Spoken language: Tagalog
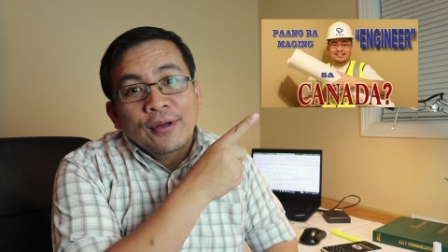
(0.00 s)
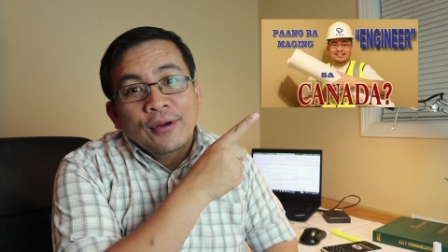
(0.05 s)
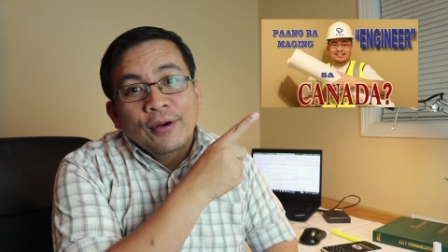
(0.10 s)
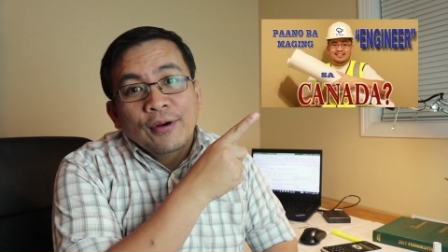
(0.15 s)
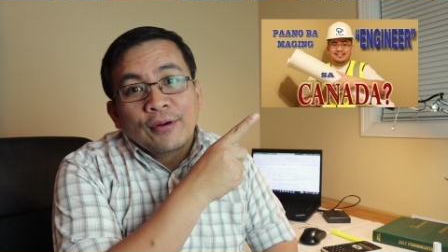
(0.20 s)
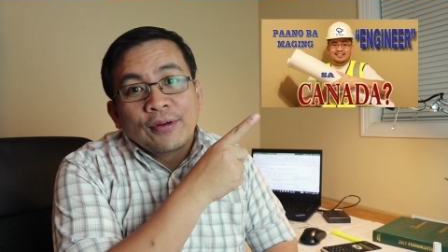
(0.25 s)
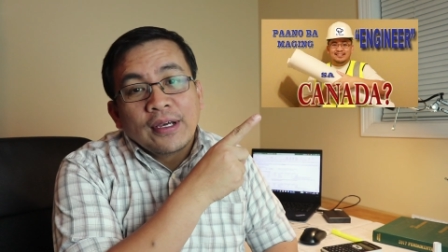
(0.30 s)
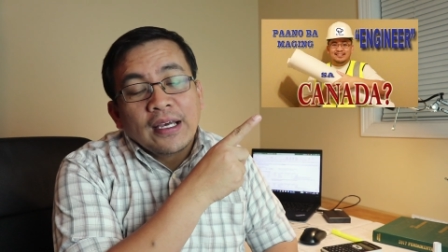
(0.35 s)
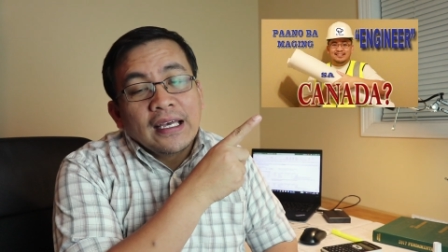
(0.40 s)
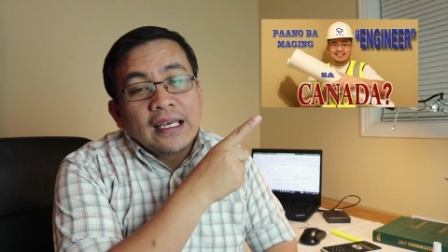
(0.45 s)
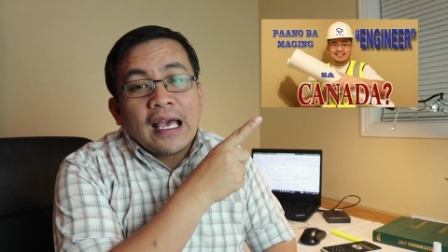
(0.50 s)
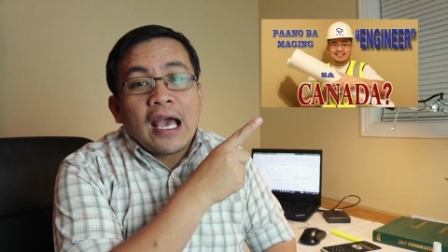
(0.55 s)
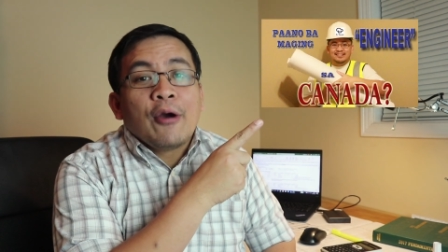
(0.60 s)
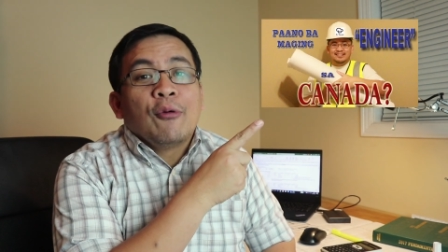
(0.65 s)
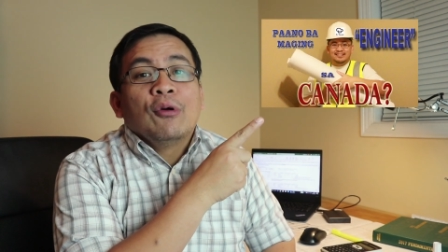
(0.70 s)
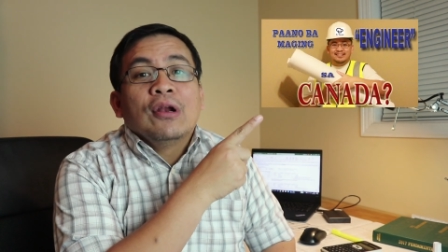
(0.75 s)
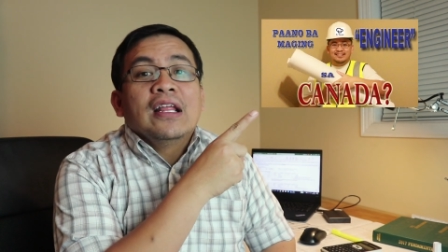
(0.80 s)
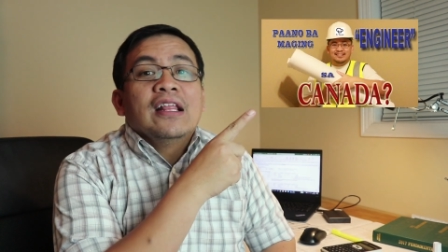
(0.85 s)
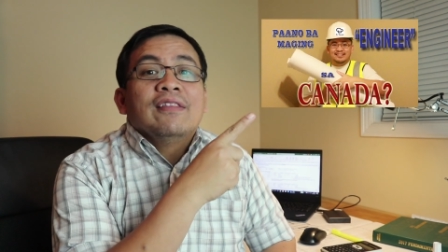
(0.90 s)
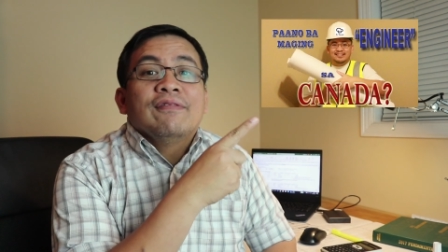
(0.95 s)
Okay, I
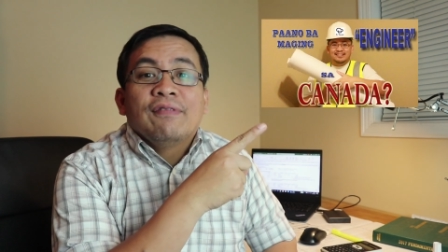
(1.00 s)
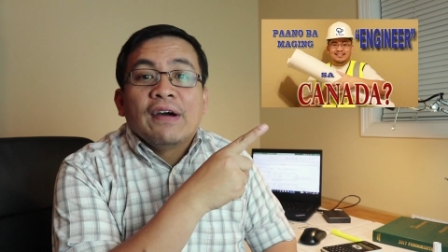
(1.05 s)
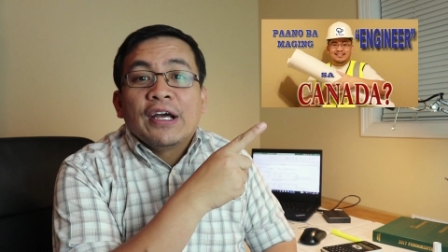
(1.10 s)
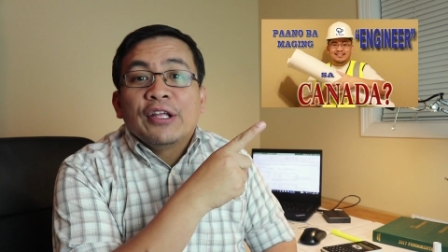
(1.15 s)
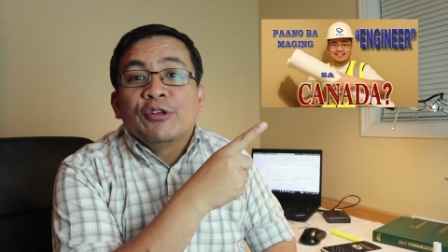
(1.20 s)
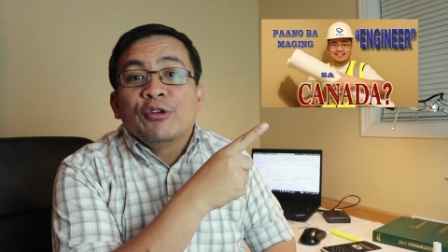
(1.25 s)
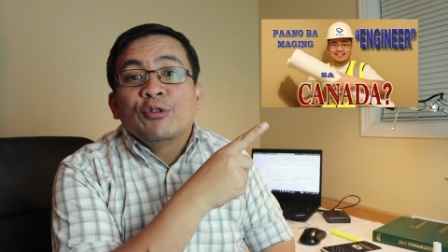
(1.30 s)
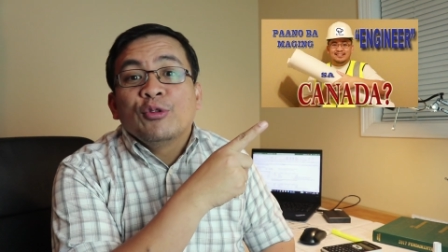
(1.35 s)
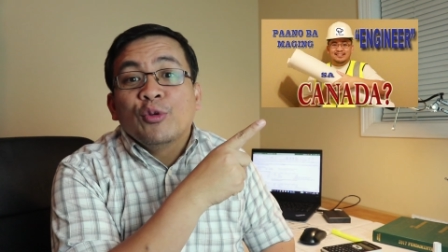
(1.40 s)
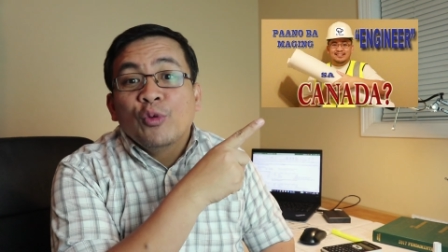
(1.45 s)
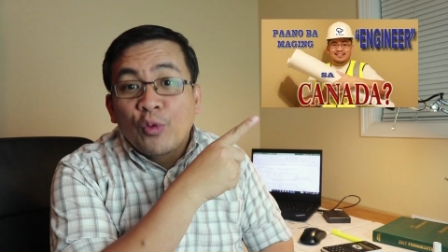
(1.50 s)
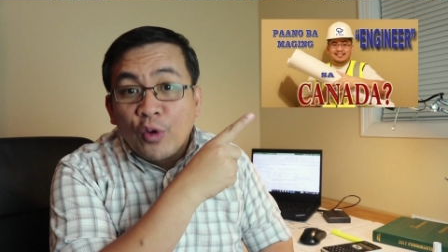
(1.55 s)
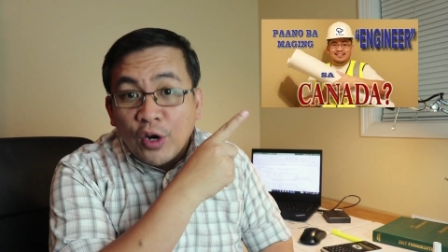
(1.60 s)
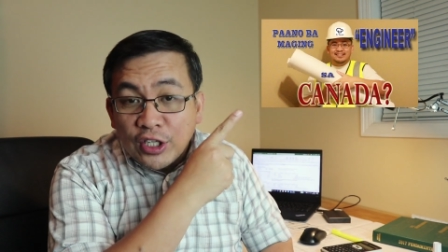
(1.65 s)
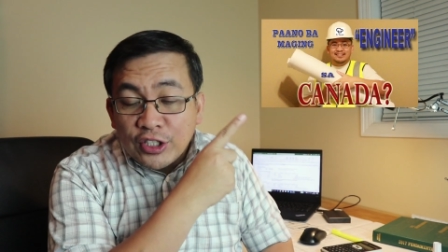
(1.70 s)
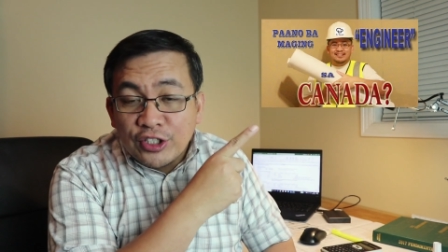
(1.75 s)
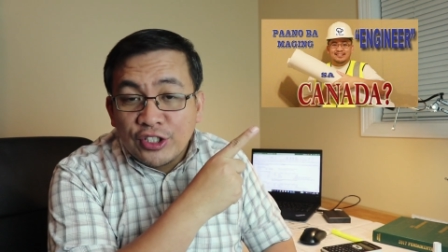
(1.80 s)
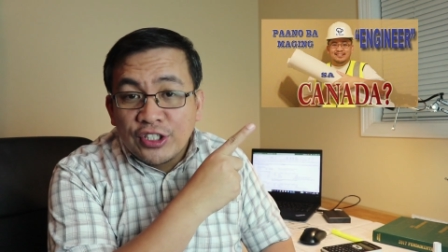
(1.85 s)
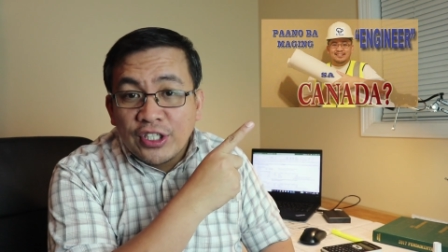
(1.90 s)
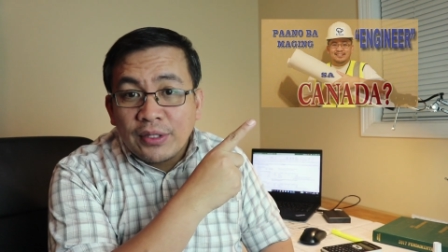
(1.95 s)
will invite you to
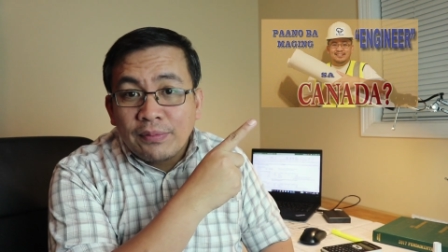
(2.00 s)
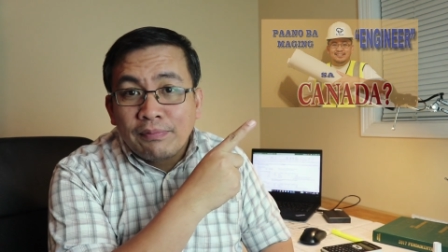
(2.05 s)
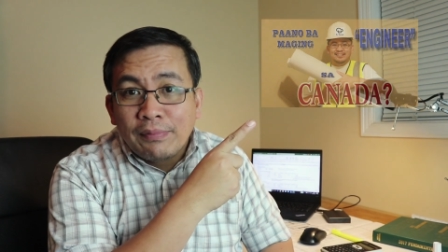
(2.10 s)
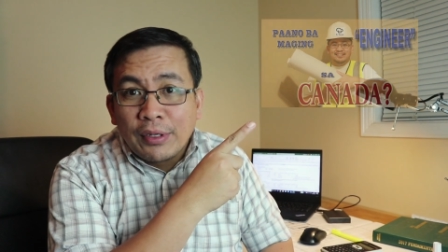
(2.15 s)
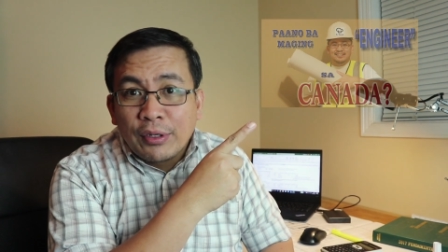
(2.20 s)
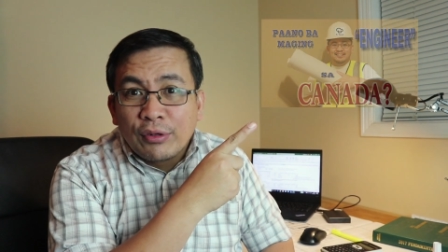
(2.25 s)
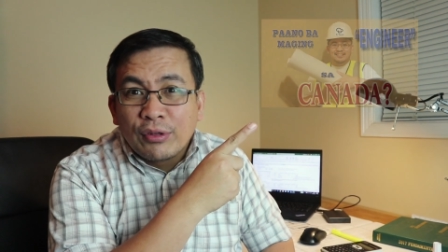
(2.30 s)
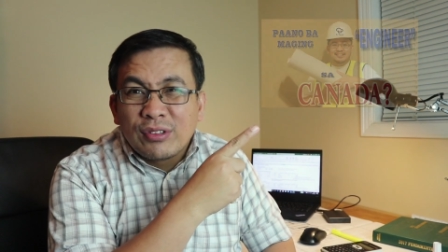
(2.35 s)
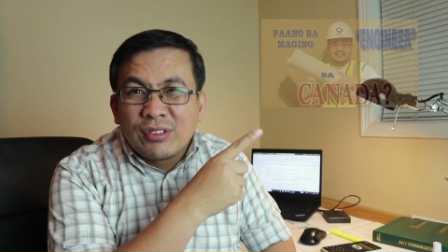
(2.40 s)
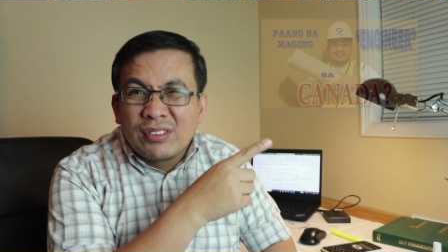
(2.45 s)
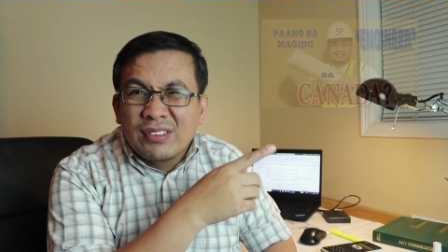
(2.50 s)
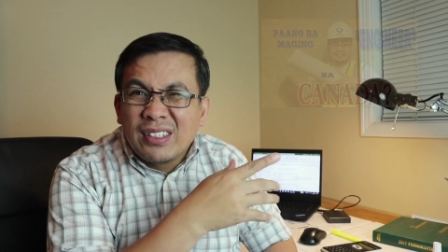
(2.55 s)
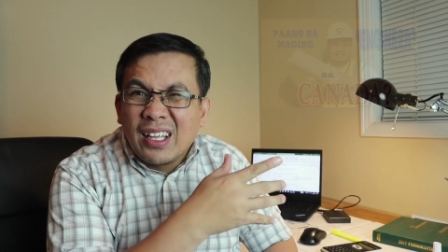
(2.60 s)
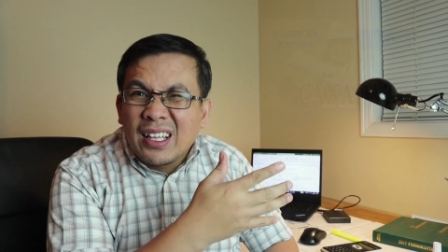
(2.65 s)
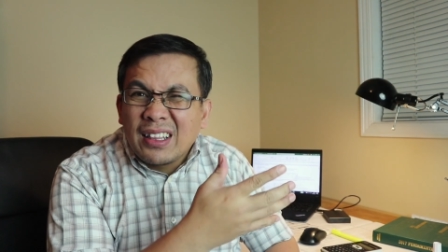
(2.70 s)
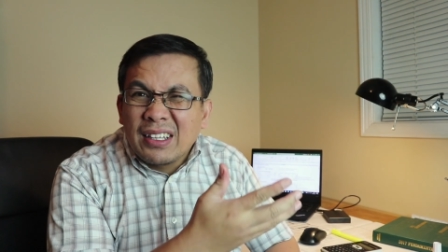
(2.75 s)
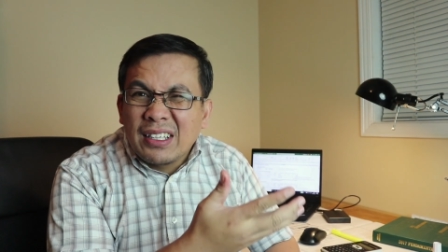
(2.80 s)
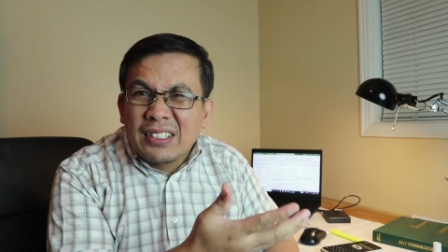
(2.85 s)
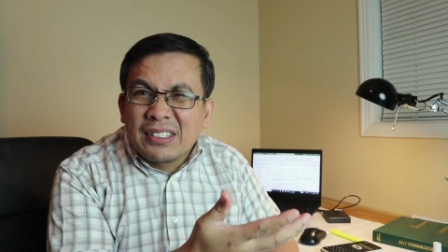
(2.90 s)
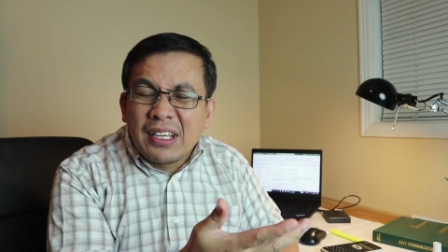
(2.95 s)
watch it because
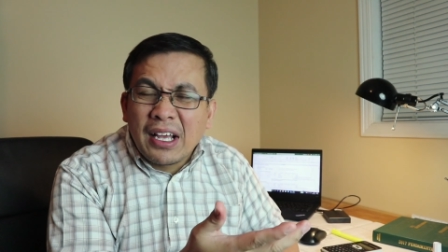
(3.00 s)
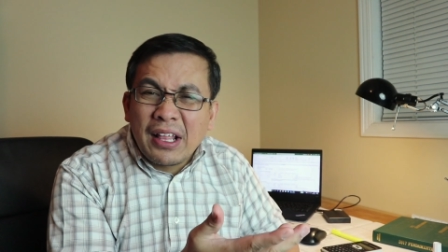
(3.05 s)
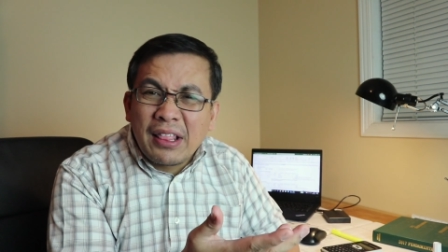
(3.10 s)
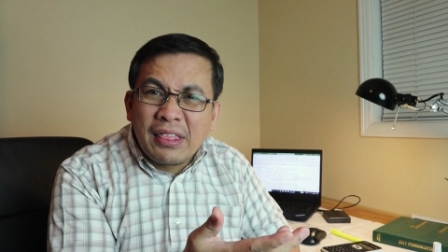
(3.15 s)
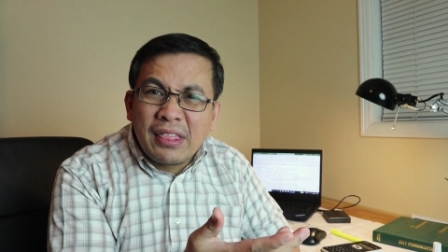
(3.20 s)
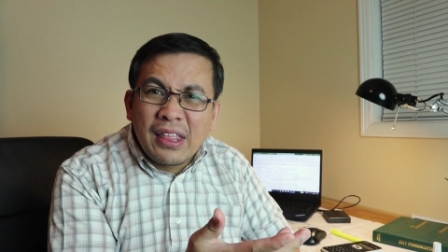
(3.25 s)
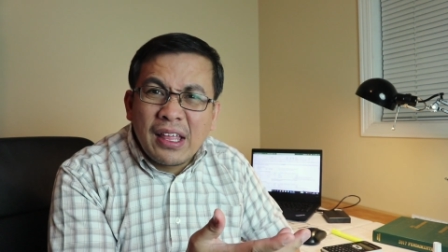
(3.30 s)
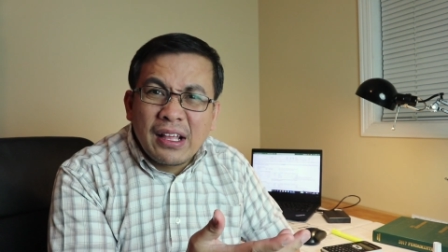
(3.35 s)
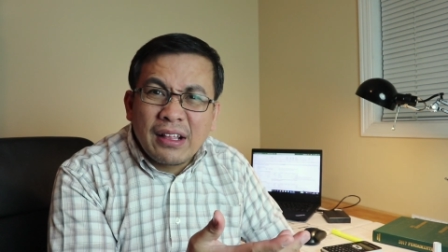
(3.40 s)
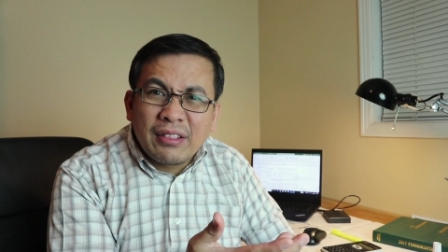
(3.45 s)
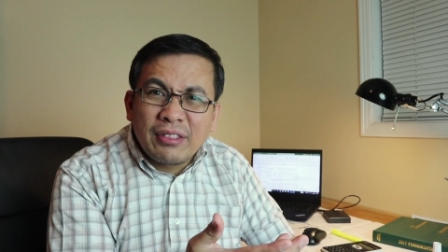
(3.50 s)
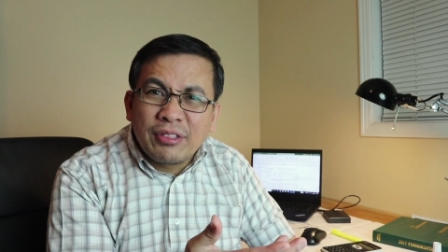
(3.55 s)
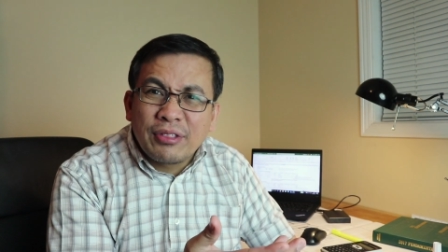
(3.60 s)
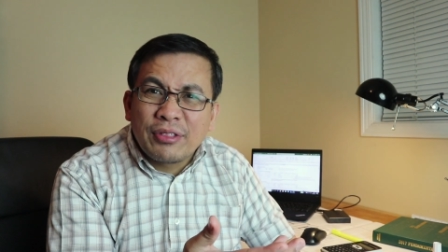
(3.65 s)
that is, I think,